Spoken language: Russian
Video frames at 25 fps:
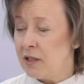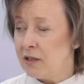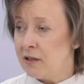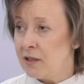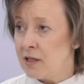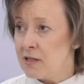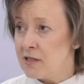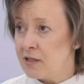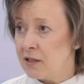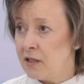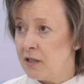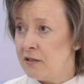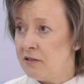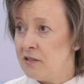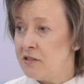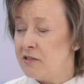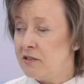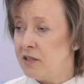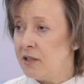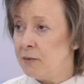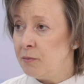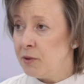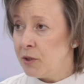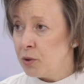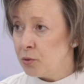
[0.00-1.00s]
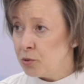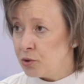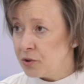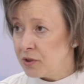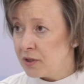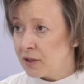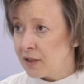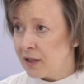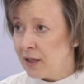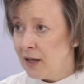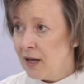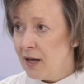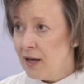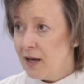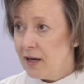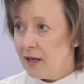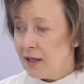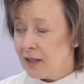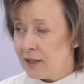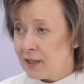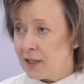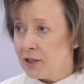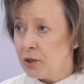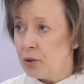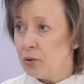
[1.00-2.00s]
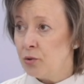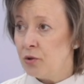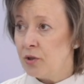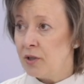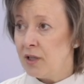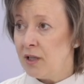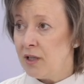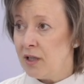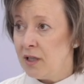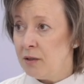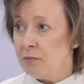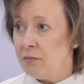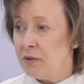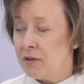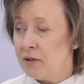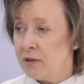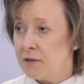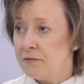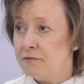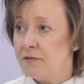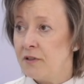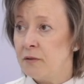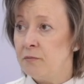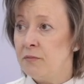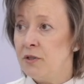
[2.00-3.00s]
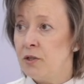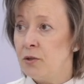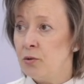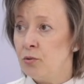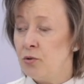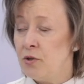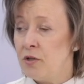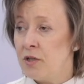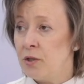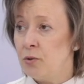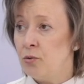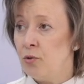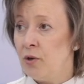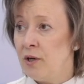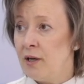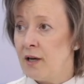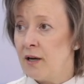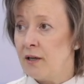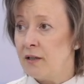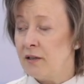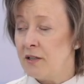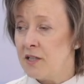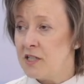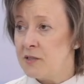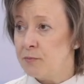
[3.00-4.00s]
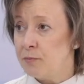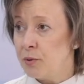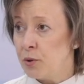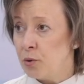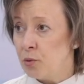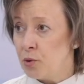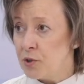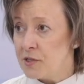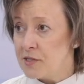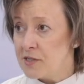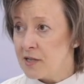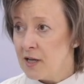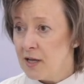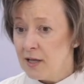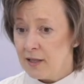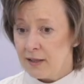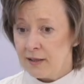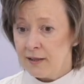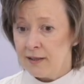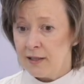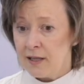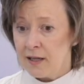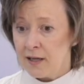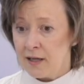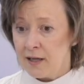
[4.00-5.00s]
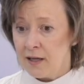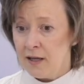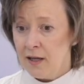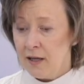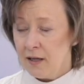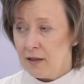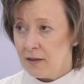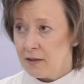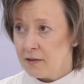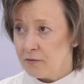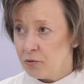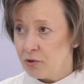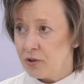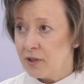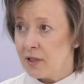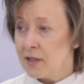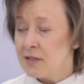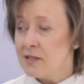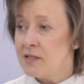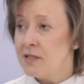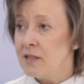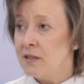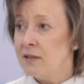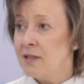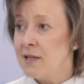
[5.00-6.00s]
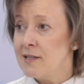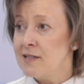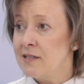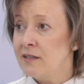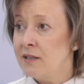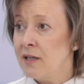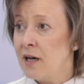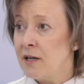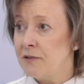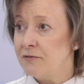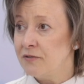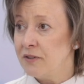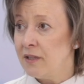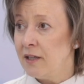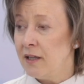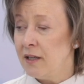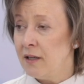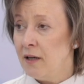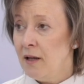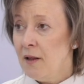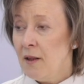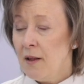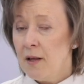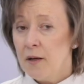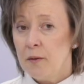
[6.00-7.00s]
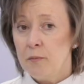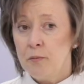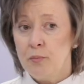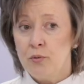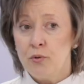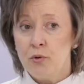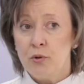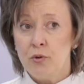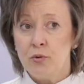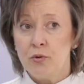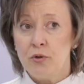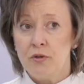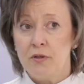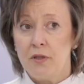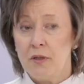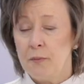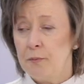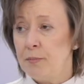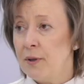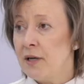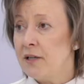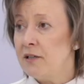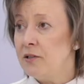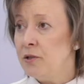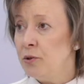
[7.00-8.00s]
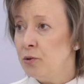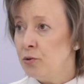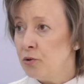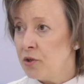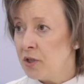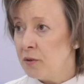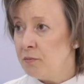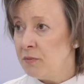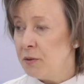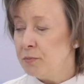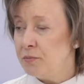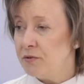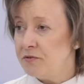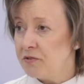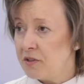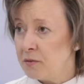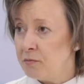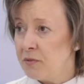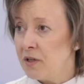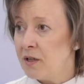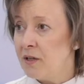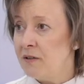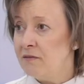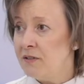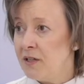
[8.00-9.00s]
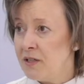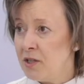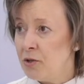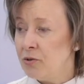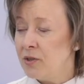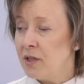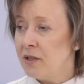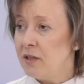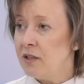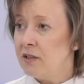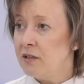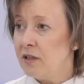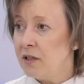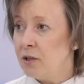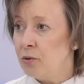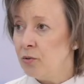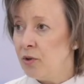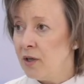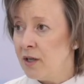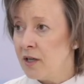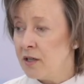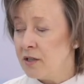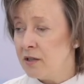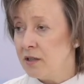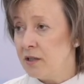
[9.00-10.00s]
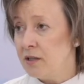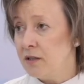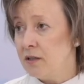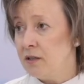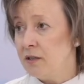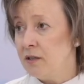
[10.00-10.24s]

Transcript: китайские дистрибьюторы, которые именно формируя регулярный спрос на э, вот конце доставки, будут партнерами по формированию таких регулярных